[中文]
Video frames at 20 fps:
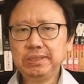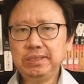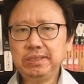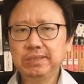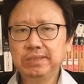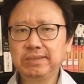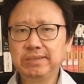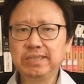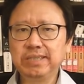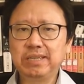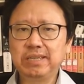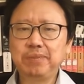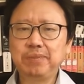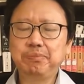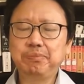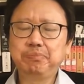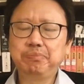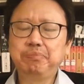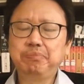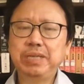这个人呢。
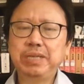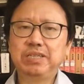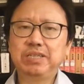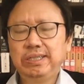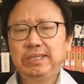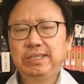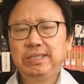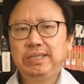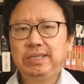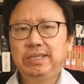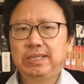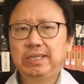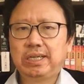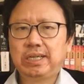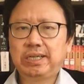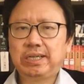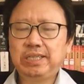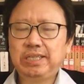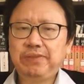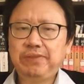背景非，
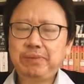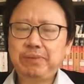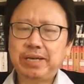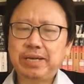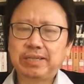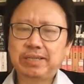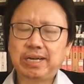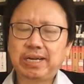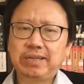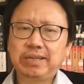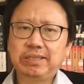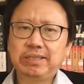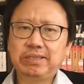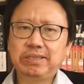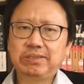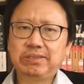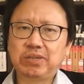呃，一方面他